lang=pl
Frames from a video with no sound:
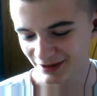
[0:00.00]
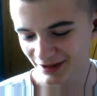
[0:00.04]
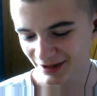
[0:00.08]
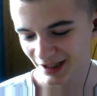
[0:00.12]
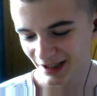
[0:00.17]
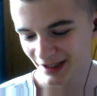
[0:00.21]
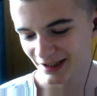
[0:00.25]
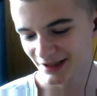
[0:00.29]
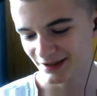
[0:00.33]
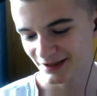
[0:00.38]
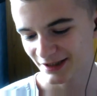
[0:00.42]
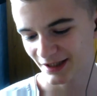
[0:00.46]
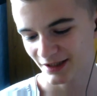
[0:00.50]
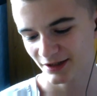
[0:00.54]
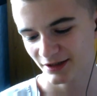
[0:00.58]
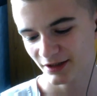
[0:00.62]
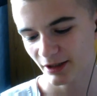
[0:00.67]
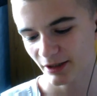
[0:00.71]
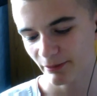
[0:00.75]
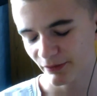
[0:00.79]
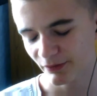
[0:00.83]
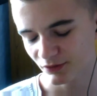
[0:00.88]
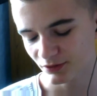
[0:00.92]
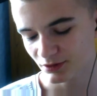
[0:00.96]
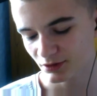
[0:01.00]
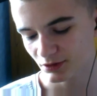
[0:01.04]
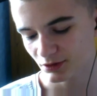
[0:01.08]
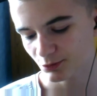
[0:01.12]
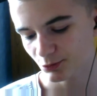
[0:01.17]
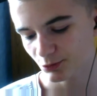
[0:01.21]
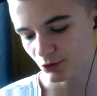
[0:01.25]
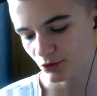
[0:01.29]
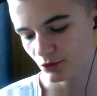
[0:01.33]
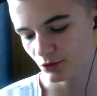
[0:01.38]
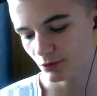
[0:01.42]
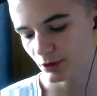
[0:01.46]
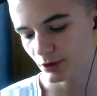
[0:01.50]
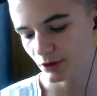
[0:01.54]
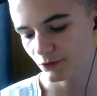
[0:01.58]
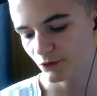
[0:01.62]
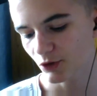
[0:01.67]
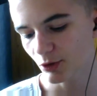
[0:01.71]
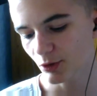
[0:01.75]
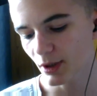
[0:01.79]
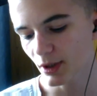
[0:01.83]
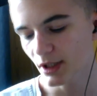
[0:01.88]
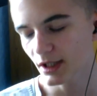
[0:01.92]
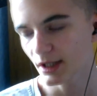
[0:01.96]
ale tak, na pewno to jest mój ulubiony
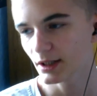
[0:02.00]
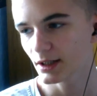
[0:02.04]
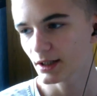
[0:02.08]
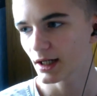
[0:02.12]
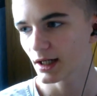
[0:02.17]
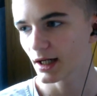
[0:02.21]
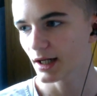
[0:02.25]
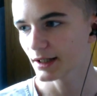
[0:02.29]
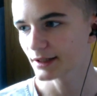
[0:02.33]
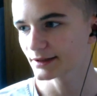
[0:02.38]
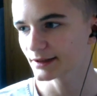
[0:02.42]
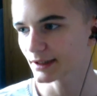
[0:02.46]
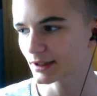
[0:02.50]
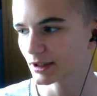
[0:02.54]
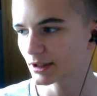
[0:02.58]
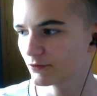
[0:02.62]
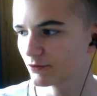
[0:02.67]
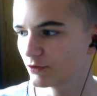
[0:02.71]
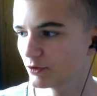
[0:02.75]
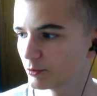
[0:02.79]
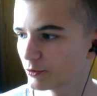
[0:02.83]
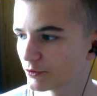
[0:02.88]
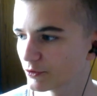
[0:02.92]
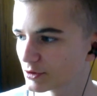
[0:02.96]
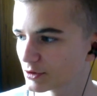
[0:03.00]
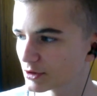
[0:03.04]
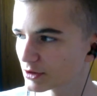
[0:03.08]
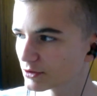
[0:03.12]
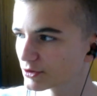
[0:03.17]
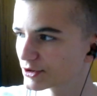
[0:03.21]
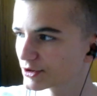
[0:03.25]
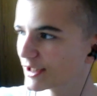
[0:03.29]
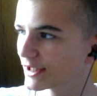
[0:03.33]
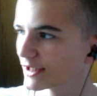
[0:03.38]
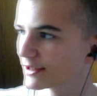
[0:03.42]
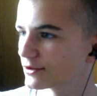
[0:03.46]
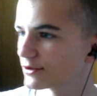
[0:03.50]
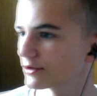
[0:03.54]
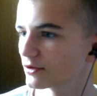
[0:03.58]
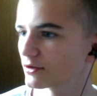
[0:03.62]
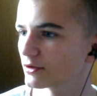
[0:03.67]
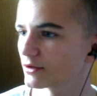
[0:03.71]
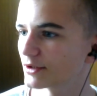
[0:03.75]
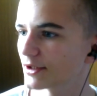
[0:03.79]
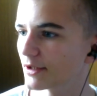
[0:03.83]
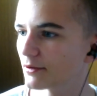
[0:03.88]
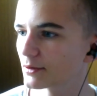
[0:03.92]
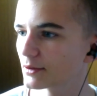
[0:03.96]
film. A z takich filmów, które ostatnio
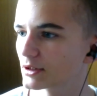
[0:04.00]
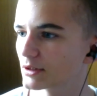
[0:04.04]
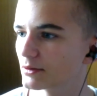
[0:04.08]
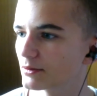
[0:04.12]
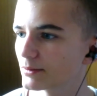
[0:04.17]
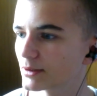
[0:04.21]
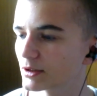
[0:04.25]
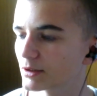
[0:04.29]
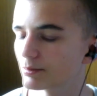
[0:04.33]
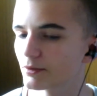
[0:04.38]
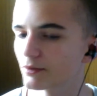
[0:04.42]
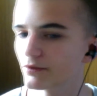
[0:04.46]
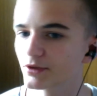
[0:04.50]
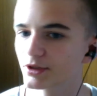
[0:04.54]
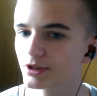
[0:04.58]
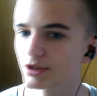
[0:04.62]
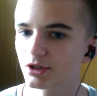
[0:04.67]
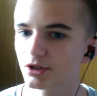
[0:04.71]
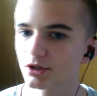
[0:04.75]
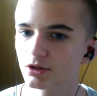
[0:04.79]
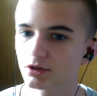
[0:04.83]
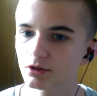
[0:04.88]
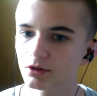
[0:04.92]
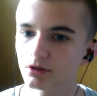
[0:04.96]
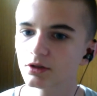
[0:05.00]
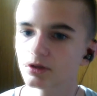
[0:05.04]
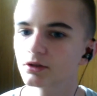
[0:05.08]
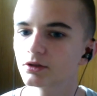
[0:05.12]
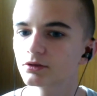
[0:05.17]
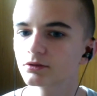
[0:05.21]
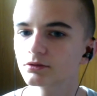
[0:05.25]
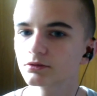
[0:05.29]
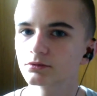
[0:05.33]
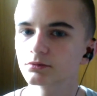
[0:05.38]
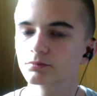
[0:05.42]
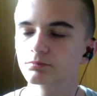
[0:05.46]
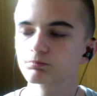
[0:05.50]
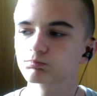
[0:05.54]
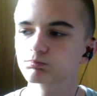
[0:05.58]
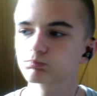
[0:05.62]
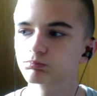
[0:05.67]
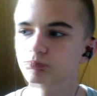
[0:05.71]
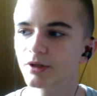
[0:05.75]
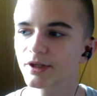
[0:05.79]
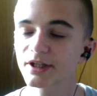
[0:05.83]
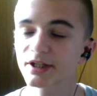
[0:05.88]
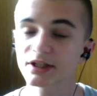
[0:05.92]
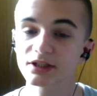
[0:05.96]
oglądałem, gdybym miał powiedzieć, to
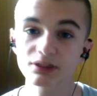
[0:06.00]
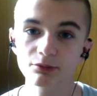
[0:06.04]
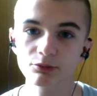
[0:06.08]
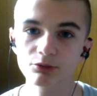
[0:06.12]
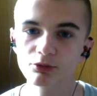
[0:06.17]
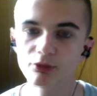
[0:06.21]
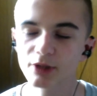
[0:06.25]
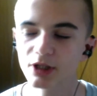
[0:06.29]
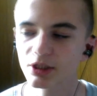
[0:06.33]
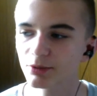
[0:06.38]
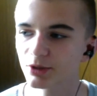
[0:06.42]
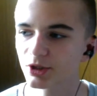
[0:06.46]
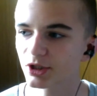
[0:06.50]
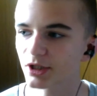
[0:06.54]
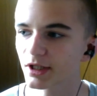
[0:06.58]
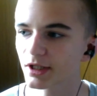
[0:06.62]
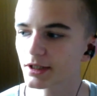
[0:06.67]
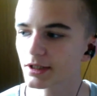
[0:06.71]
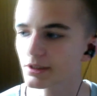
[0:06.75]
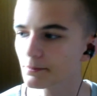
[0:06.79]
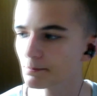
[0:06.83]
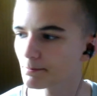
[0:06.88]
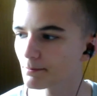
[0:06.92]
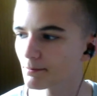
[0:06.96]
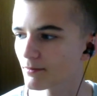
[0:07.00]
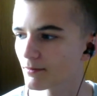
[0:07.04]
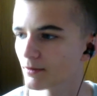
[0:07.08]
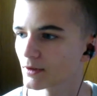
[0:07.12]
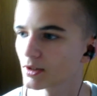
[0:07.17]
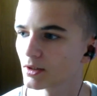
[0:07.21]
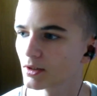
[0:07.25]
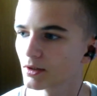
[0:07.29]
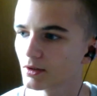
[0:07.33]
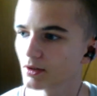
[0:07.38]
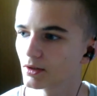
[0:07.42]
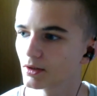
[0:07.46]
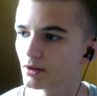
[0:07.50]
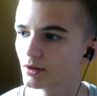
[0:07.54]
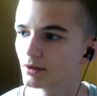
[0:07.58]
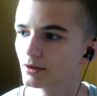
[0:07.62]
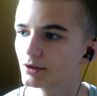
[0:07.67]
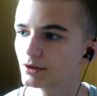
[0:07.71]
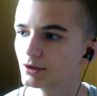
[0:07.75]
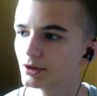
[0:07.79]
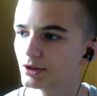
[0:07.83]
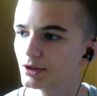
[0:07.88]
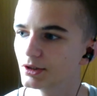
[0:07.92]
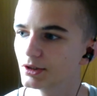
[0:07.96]
jestem numerem 4
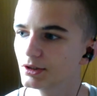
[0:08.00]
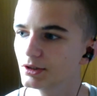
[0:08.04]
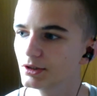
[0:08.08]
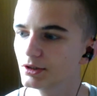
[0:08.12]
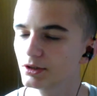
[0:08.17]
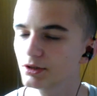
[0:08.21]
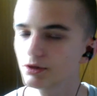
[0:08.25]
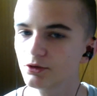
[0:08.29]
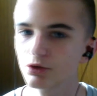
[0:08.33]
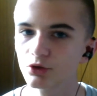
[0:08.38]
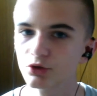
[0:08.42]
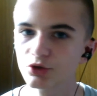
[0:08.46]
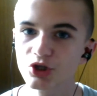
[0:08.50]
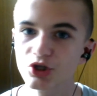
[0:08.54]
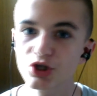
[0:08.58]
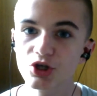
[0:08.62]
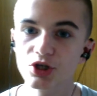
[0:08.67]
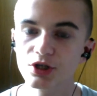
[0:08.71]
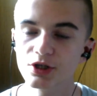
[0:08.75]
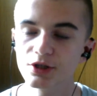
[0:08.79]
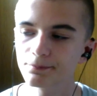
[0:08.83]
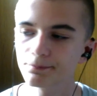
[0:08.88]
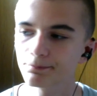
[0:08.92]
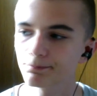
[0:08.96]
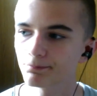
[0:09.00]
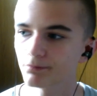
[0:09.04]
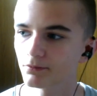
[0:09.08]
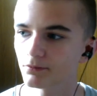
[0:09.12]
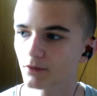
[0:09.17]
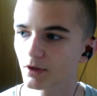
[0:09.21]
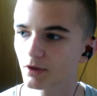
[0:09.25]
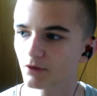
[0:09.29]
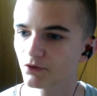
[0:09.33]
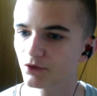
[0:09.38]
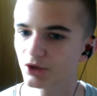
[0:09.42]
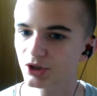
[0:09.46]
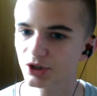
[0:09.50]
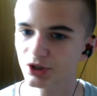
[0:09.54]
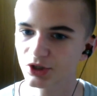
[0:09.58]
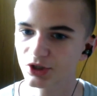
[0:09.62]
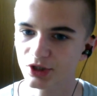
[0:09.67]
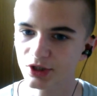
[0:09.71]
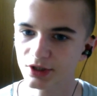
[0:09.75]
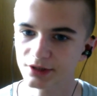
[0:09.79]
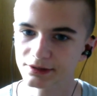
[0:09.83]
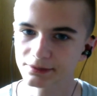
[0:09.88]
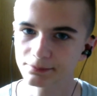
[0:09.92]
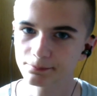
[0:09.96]
i godziny. Wyścig z
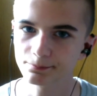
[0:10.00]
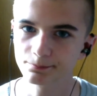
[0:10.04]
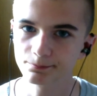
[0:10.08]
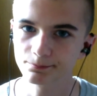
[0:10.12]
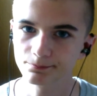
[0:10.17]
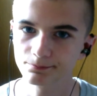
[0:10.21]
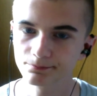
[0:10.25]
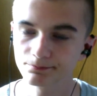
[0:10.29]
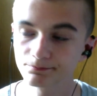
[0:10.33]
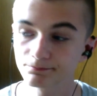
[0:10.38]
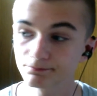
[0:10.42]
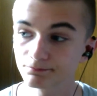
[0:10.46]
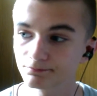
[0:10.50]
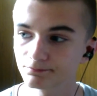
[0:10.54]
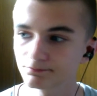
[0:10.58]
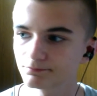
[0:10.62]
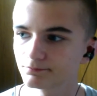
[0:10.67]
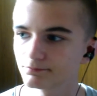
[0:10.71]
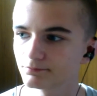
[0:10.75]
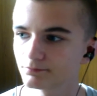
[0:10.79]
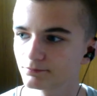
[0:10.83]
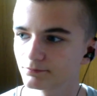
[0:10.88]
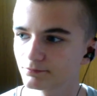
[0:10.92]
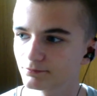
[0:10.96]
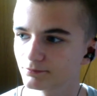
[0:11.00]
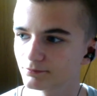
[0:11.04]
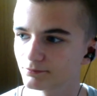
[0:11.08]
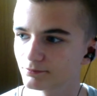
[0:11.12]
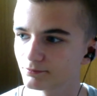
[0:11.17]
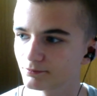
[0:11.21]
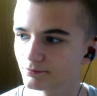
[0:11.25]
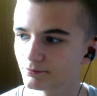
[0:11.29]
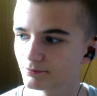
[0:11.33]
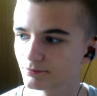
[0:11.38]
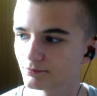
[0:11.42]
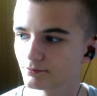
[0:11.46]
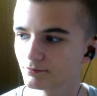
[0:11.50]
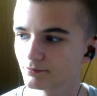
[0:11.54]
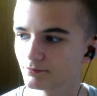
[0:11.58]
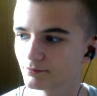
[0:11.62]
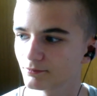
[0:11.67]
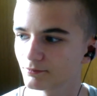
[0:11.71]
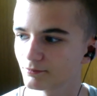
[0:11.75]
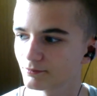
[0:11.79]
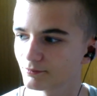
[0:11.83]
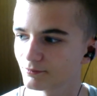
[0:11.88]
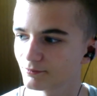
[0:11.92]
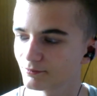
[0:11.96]
czasem. Okej, okay. a mogę
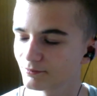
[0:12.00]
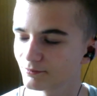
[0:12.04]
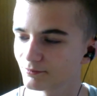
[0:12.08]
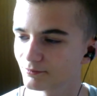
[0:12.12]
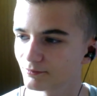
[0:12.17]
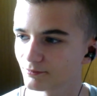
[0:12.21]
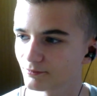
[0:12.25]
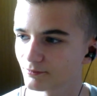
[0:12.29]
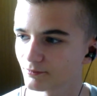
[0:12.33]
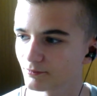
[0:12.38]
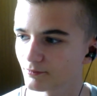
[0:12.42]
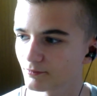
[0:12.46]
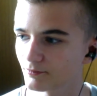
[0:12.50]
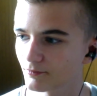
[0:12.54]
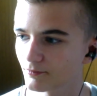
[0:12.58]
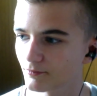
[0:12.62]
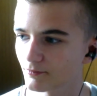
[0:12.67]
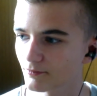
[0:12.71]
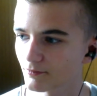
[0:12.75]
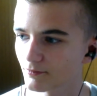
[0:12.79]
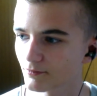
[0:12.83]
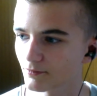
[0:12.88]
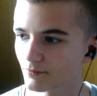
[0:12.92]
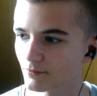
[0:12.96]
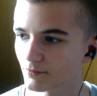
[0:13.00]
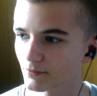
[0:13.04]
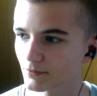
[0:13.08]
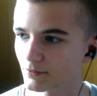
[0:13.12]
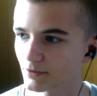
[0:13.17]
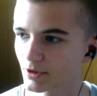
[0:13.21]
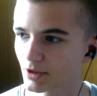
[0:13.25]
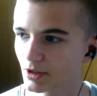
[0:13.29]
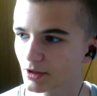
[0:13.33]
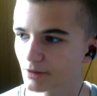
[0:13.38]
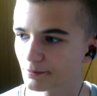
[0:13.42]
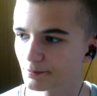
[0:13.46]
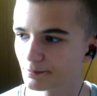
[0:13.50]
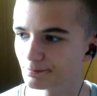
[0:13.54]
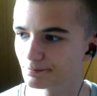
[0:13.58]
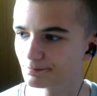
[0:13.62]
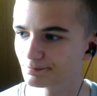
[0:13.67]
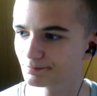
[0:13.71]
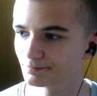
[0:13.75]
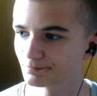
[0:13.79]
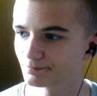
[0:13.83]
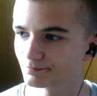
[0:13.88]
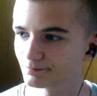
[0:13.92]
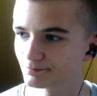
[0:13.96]
jeszcze jedno zadać pytanie? Tak.
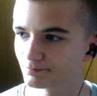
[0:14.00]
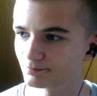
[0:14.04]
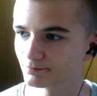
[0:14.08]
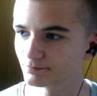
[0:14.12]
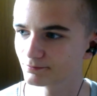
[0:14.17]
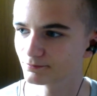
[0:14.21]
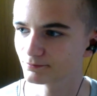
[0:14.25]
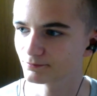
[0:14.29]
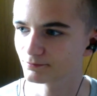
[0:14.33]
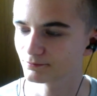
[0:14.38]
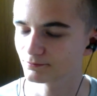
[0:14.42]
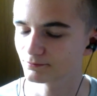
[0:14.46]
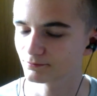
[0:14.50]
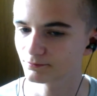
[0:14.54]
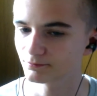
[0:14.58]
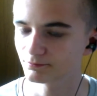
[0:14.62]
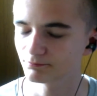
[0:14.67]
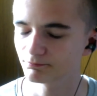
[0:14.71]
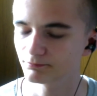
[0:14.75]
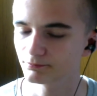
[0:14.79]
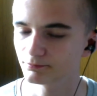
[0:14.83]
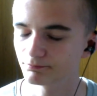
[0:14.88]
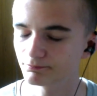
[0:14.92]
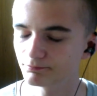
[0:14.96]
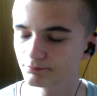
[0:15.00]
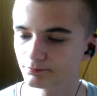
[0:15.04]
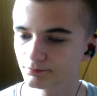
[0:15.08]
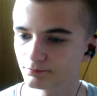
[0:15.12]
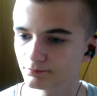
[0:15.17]
Twój ulubiony esportowiec.